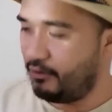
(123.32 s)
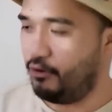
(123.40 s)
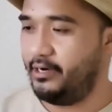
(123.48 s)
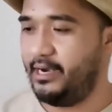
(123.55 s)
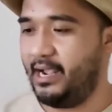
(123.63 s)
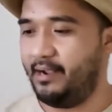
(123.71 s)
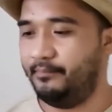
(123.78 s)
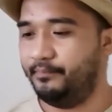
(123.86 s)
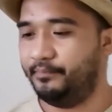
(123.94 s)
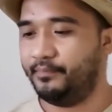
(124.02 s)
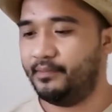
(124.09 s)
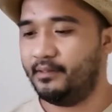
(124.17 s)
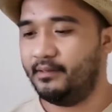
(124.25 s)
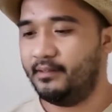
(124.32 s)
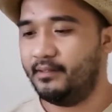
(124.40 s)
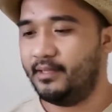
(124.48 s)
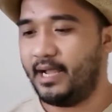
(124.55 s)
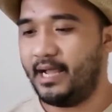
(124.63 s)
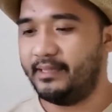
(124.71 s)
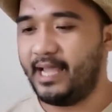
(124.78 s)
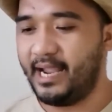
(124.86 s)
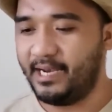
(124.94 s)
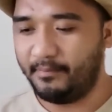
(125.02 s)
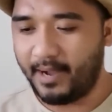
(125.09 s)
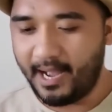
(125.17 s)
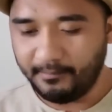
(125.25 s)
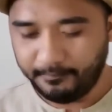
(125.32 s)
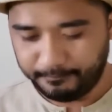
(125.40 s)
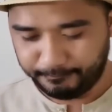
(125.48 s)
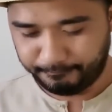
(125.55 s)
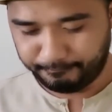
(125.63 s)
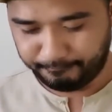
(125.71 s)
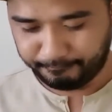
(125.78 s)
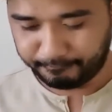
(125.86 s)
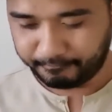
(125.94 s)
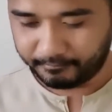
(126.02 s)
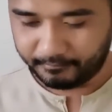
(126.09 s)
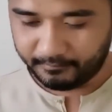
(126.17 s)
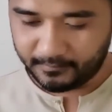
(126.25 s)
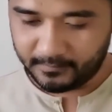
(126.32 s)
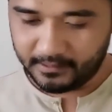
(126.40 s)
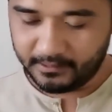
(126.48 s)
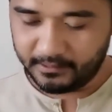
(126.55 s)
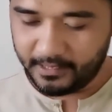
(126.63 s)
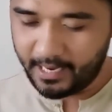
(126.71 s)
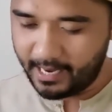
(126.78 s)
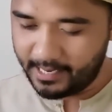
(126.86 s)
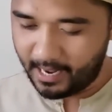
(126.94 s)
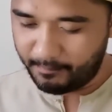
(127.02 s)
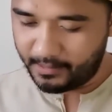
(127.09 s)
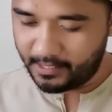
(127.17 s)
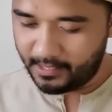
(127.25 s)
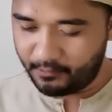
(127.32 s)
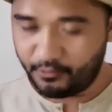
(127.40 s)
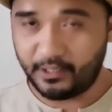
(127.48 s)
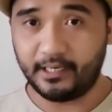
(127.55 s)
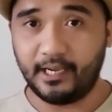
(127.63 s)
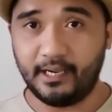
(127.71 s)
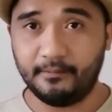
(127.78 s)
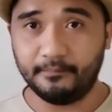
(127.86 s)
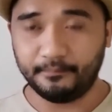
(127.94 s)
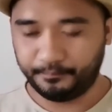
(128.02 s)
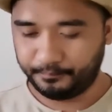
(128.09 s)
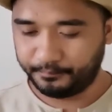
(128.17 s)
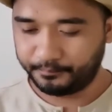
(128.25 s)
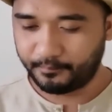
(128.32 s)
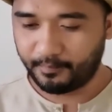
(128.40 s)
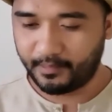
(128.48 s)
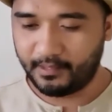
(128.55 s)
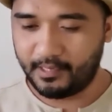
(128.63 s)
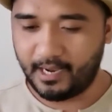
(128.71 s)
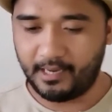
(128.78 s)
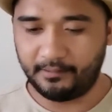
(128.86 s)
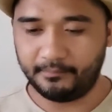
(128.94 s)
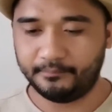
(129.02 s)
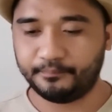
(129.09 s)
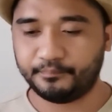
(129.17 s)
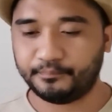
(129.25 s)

Tayona. Handa na ba? Hindi, yeah, hanapin na ni Kuya Ray. Yan.